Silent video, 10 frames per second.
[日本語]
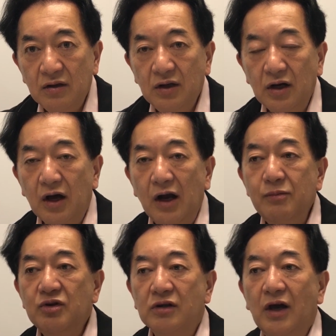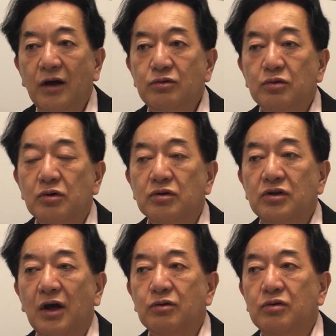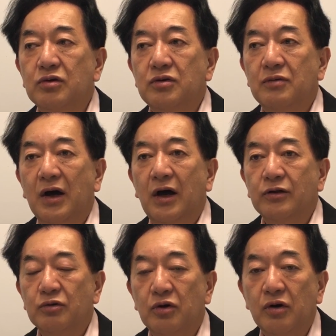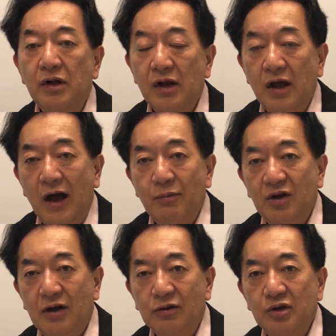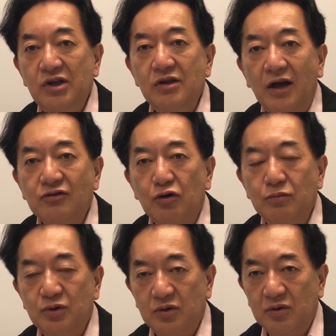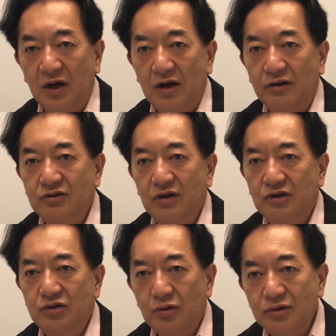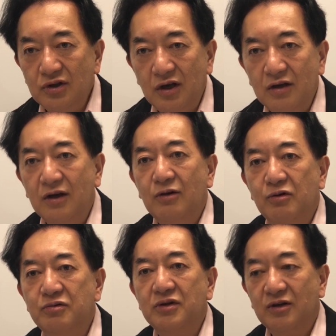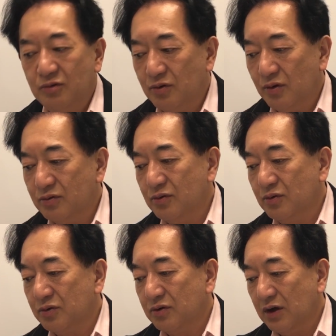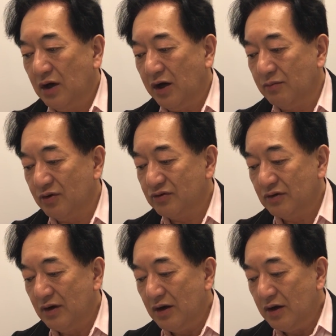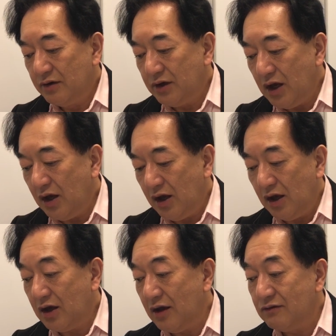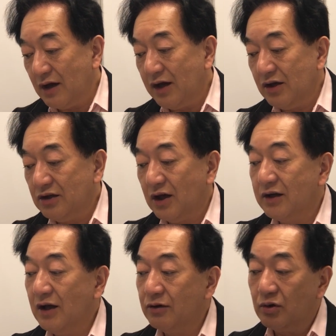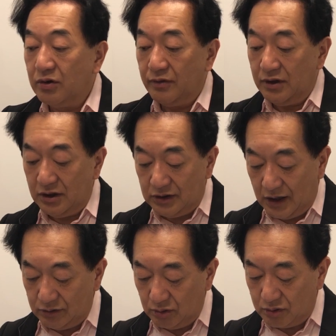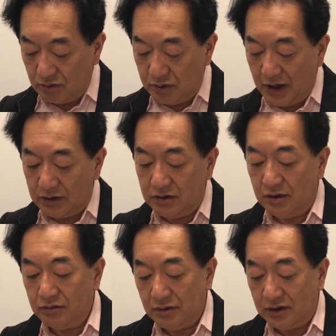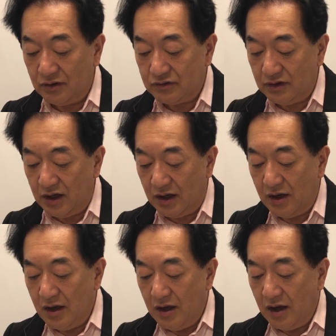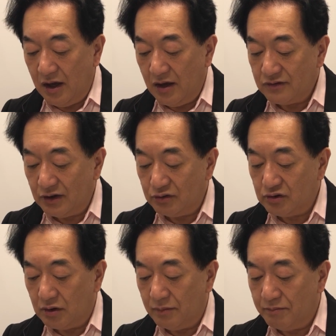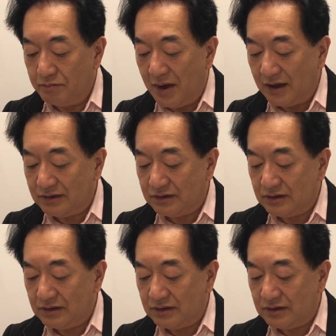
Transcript: だからある意味じゃ大統領になるという人はあのアメリカの院内総務のような感じで非常に経験豊富な人ということでありますで、え現在イタリアの、え大統領をやっているのはですね、えセルジョ・マ